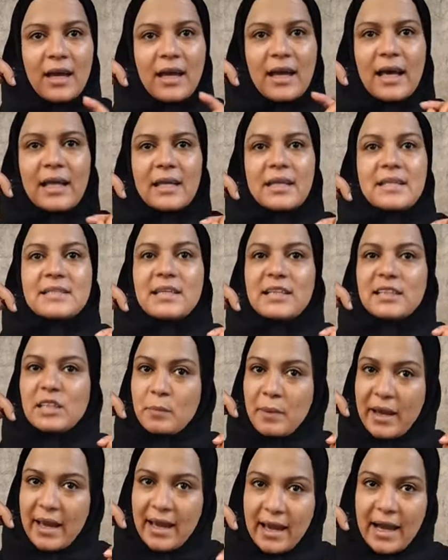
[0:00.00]
انا نزلت
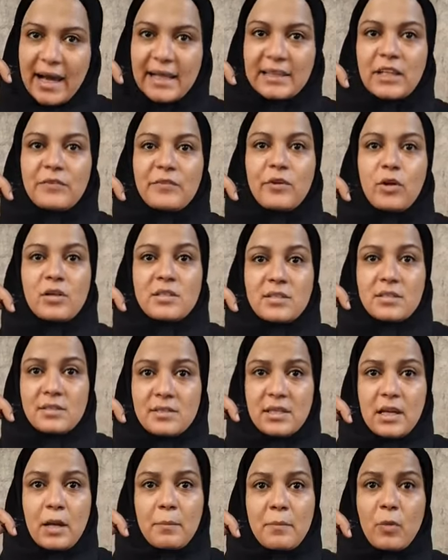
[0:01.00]
معاها حتى في
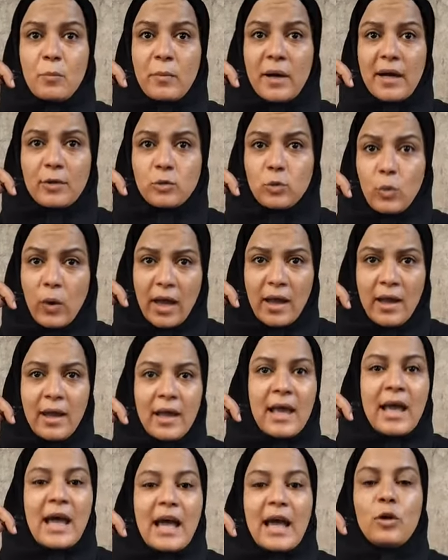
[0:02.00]
الاسانسير لما هم خدوها
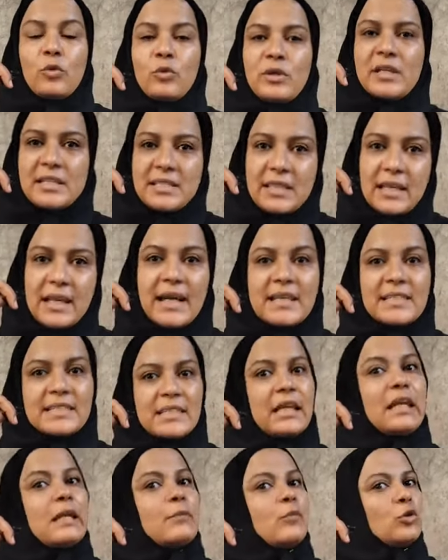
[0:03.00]
قالوا لي انزلي على
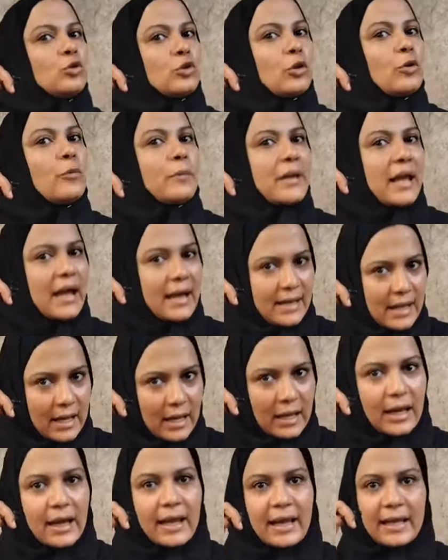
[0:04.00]
السلم قلت لهم لا
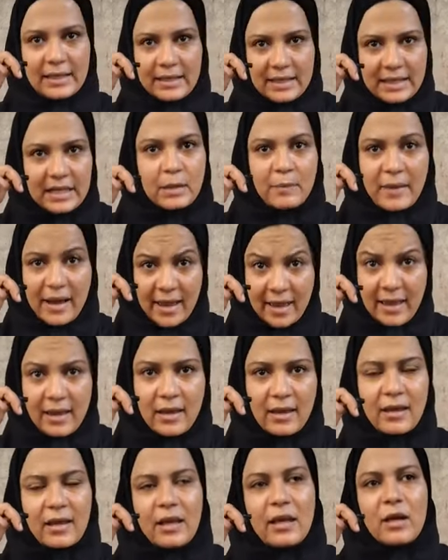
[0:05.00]
انا خليني
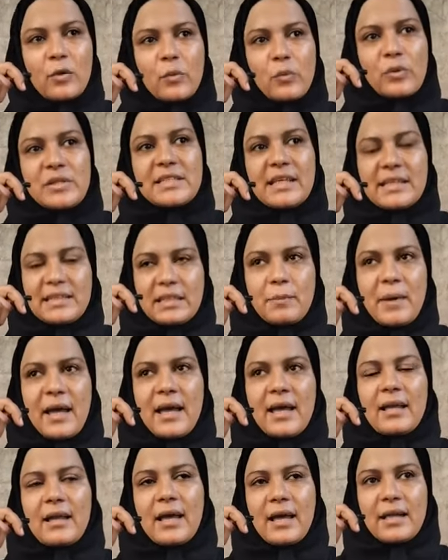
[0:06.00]
معاها ونزلت
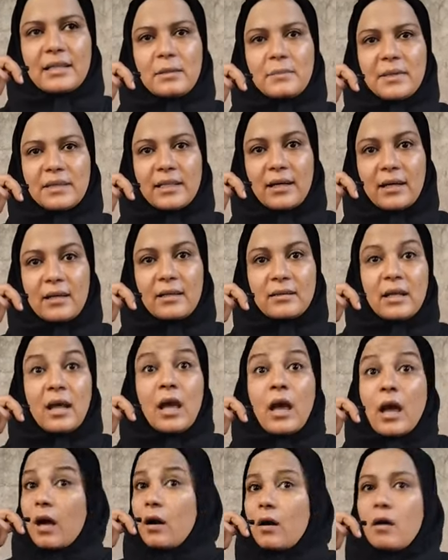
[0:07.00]
معاها لحد ما دخلت
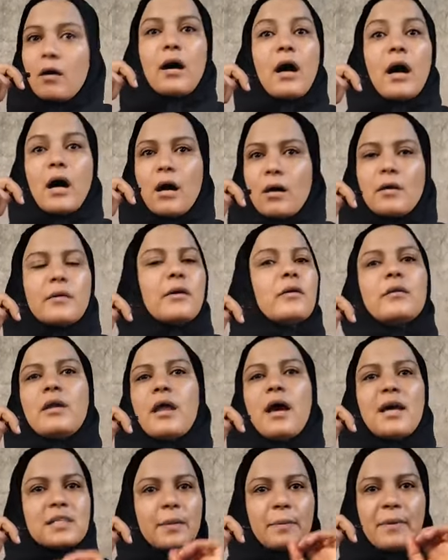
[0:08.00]
خ... ح...
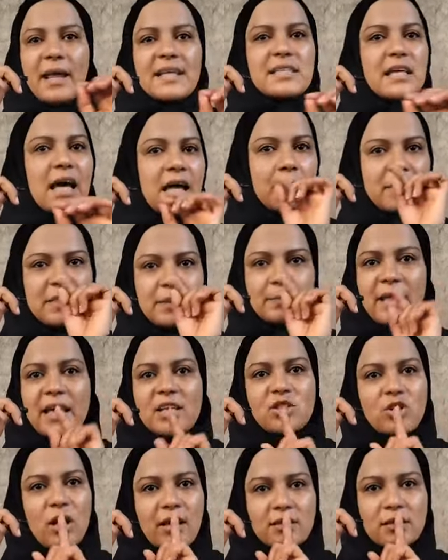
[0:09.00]
لحظه بلحظه انا ما
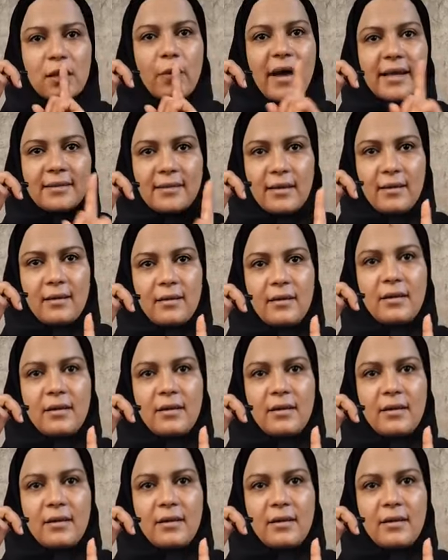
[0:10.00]
سبتهاش لحظه واحده